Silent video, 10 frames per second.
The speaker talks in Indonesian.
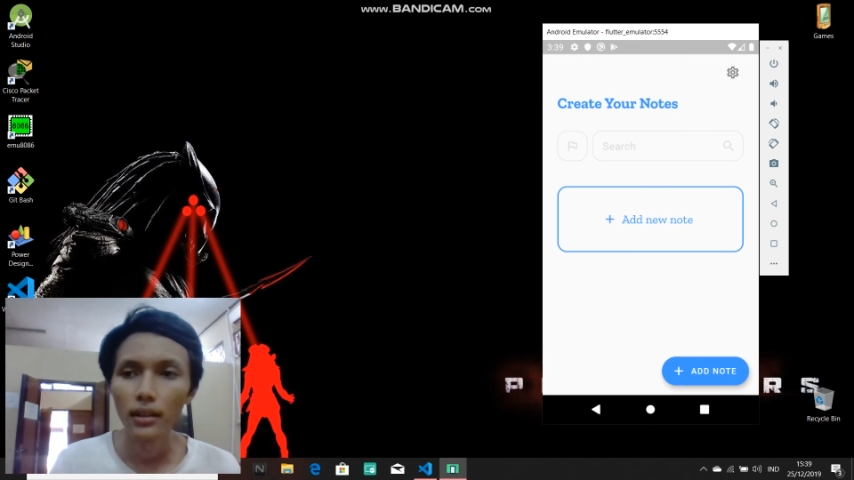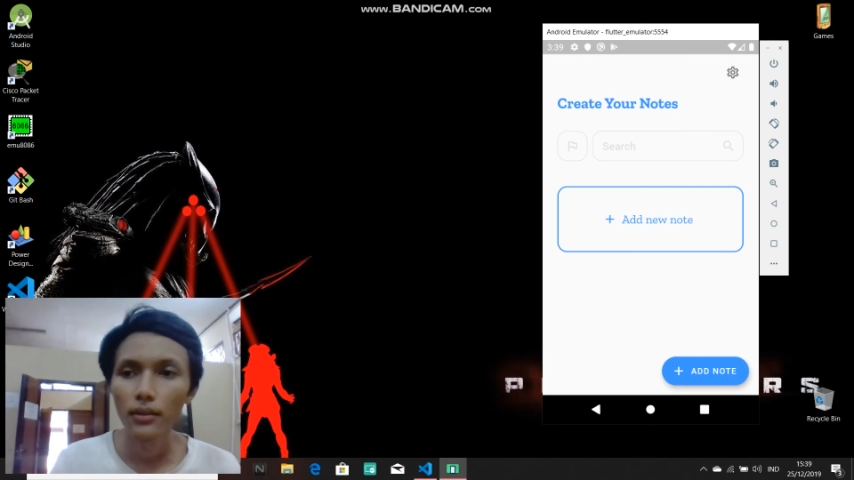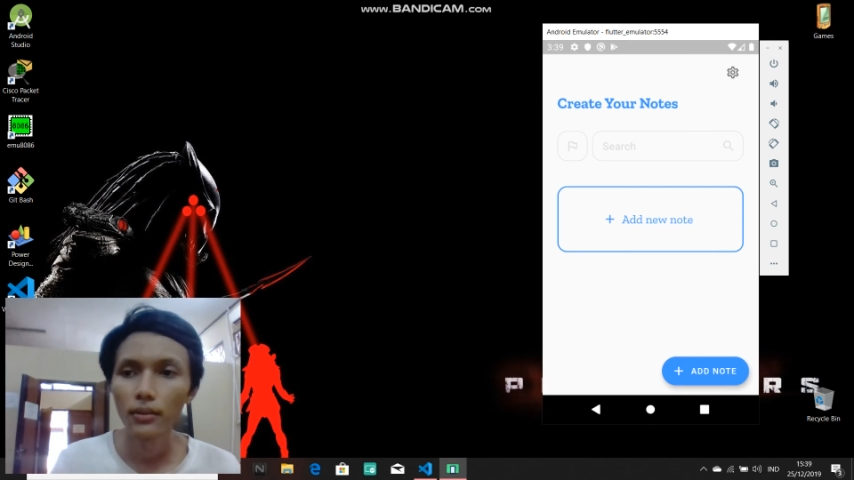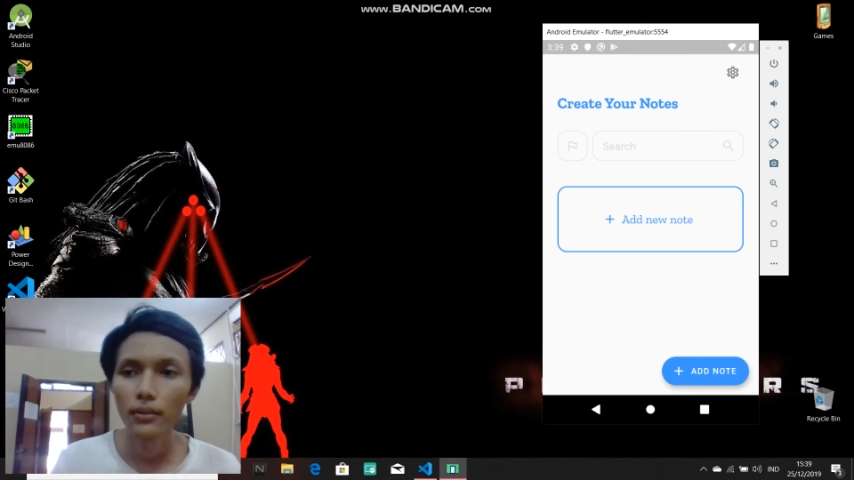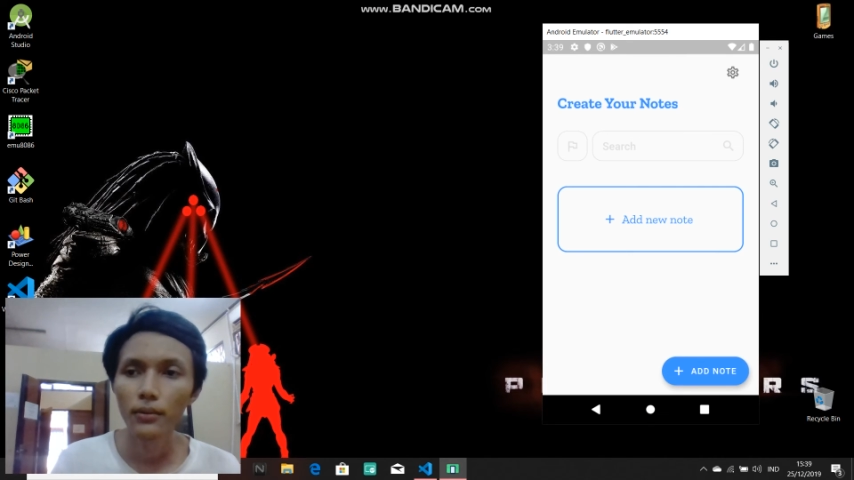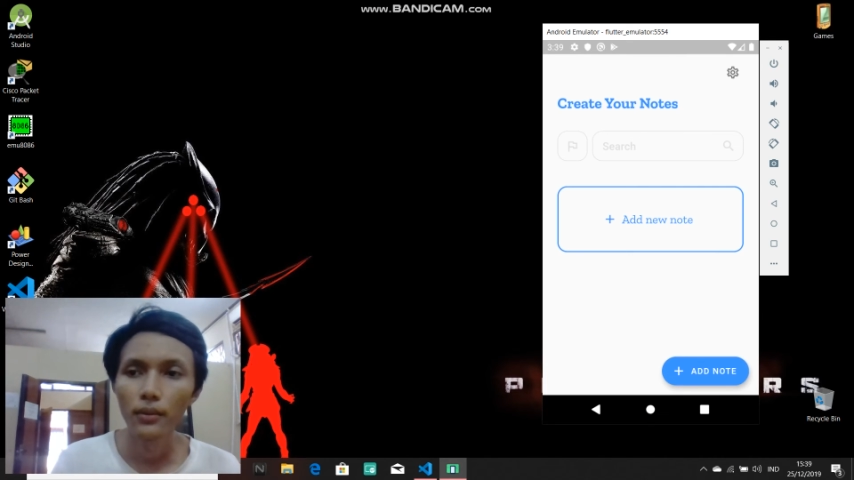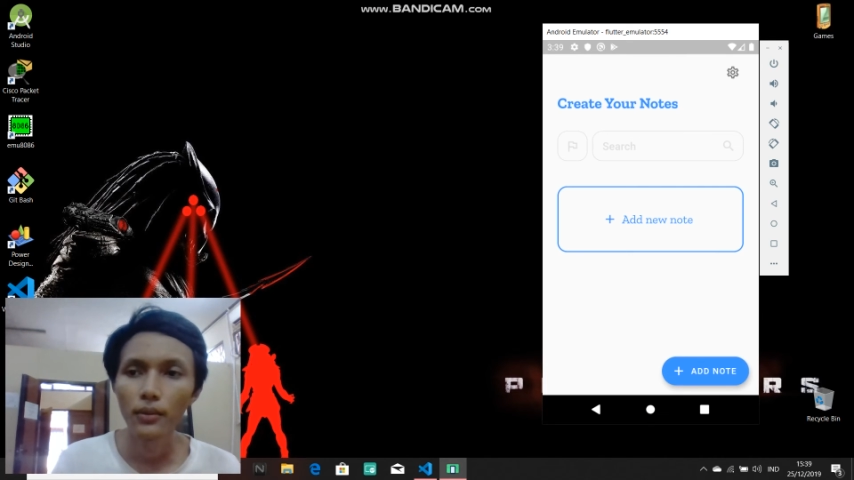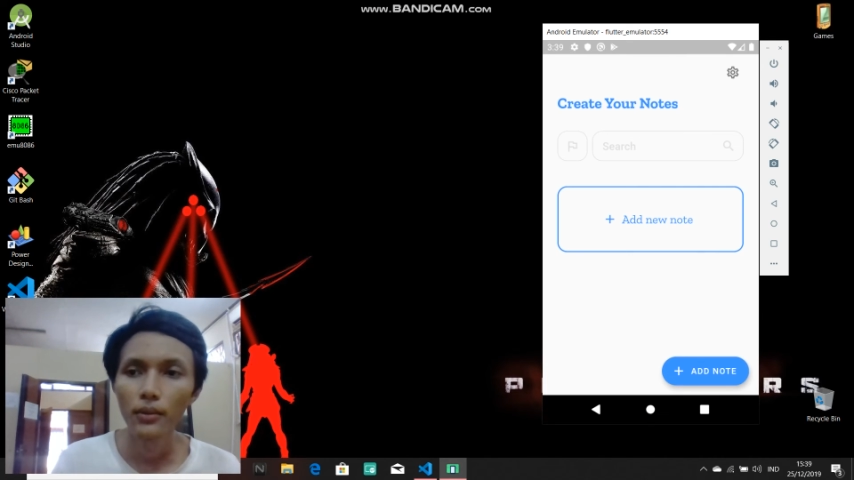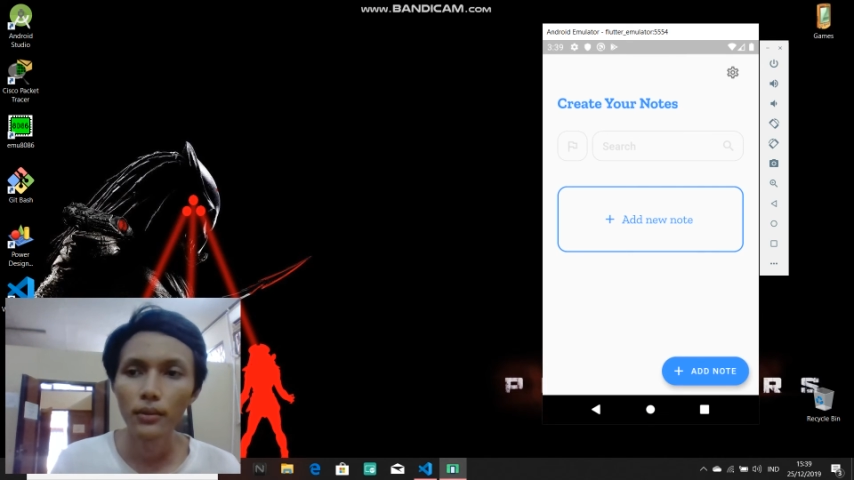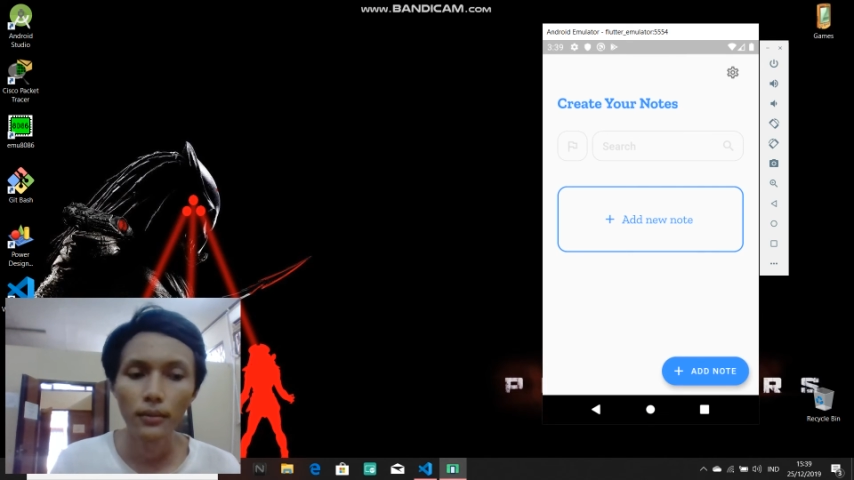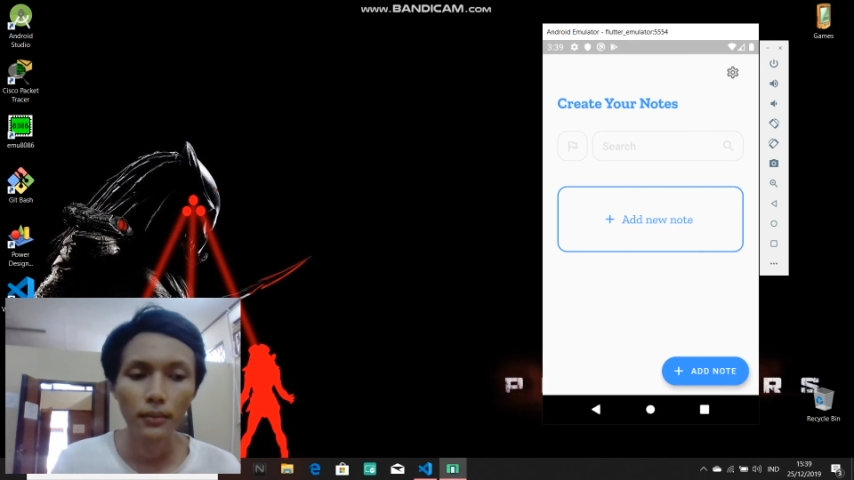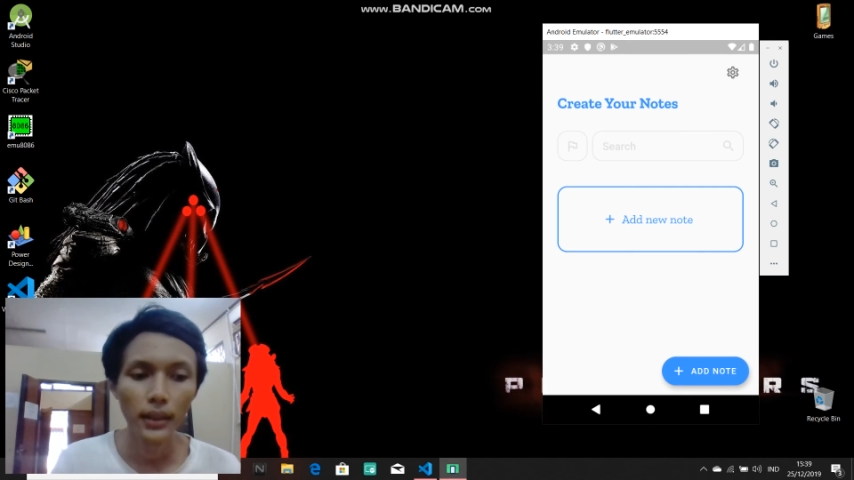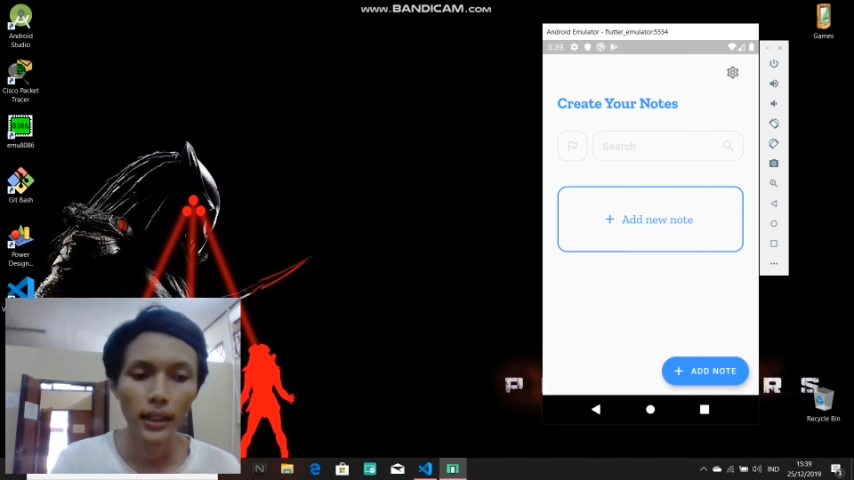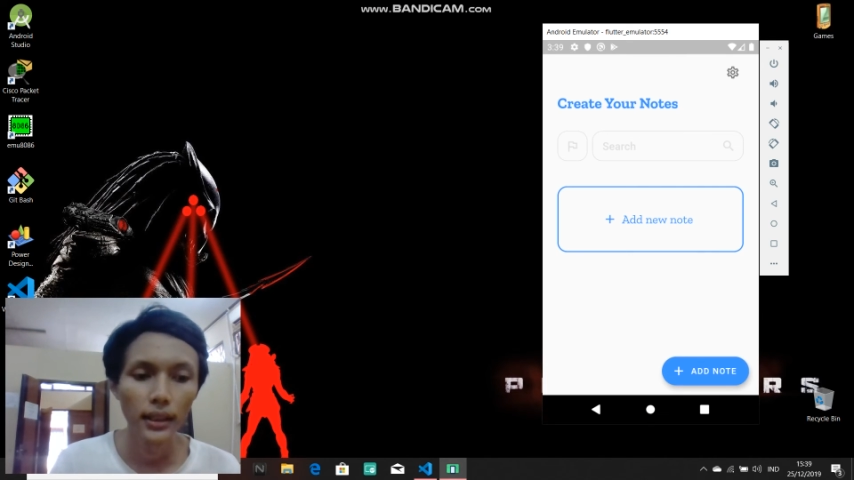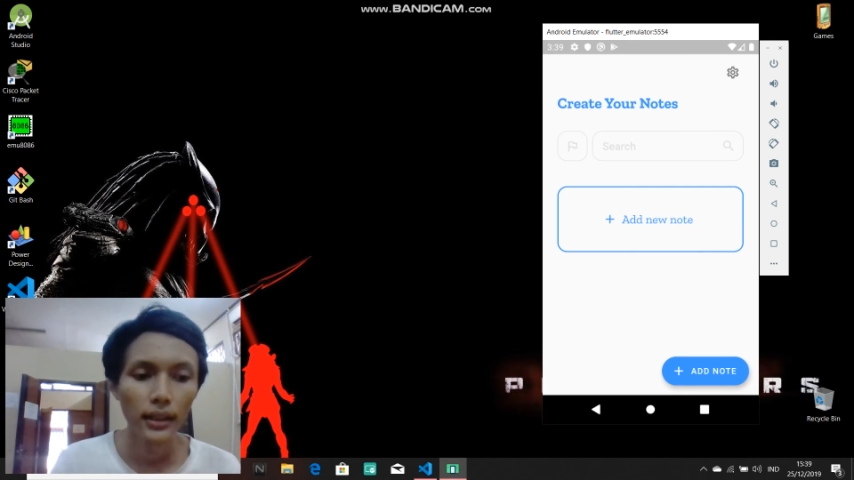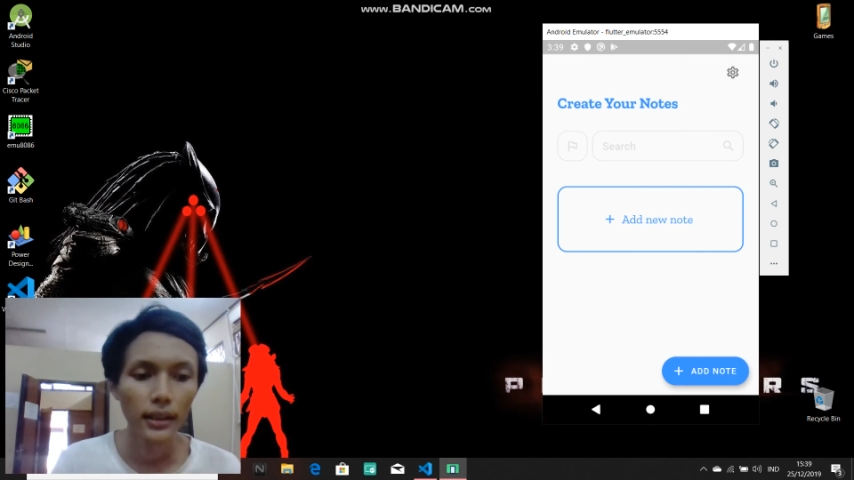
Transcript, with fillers: itu untuk mengganti